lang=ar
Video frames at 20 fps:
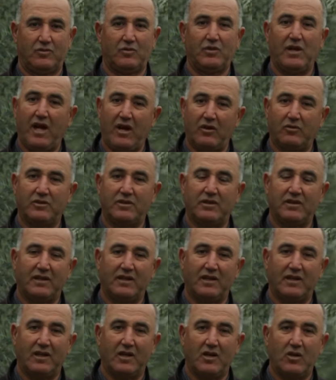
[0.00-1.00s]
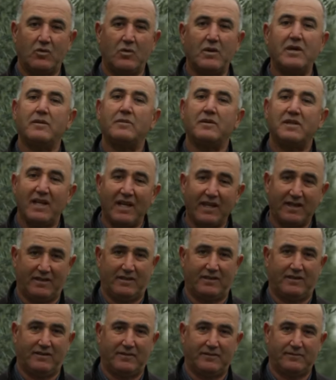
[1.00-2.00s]
ونعاود وانا
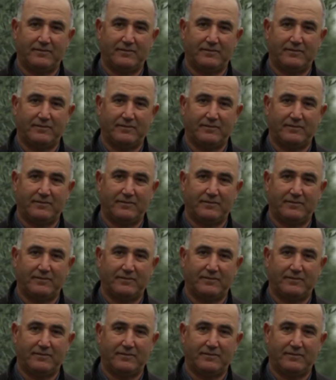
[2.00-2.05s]
متاكد